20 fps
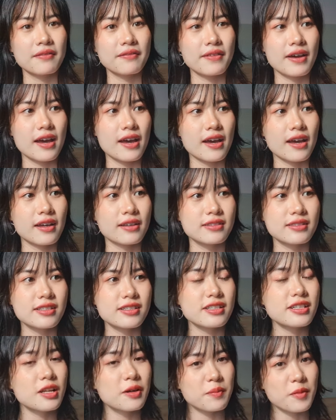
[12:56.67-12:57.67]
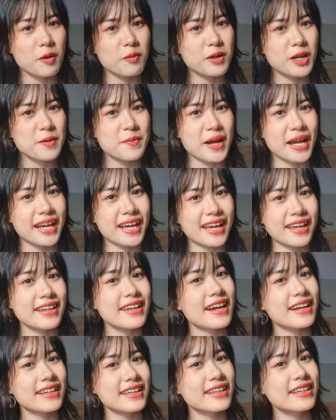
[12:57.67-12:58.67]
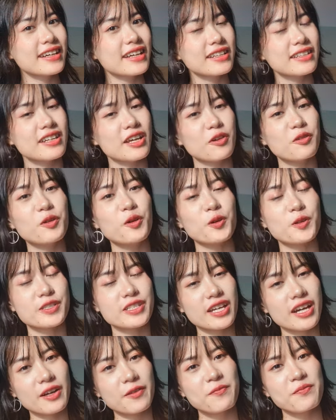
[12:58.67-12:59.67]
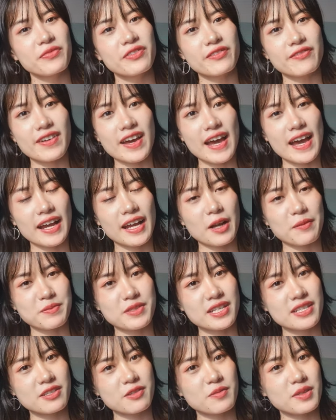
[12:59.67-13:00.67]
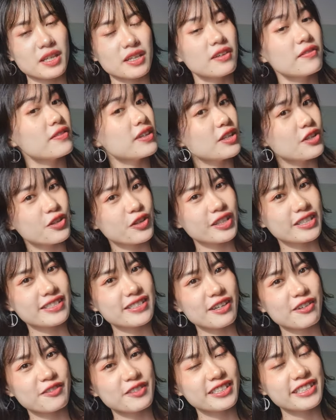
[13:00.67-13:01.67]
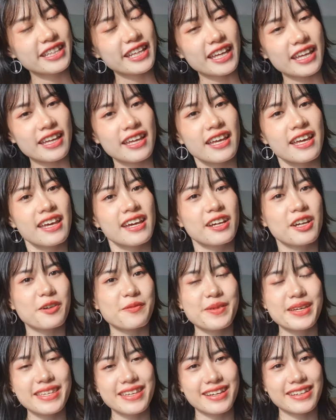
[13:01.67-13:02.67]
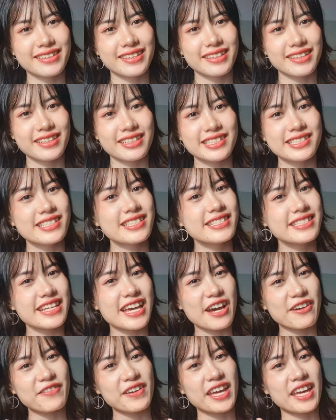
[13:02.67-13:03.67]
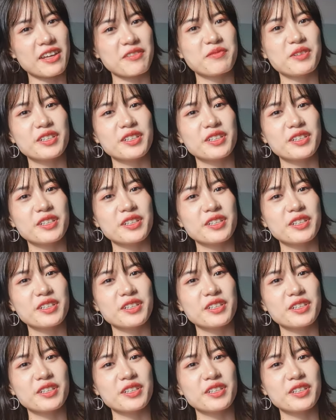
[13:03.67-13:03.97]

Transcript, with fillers: và chân rất là mong các bạn hãy đăng ký kênh để ủng hộ chân và gặp chân trong những cái video lần sau nữa nè còn bây giờ thì xin chào và hẹn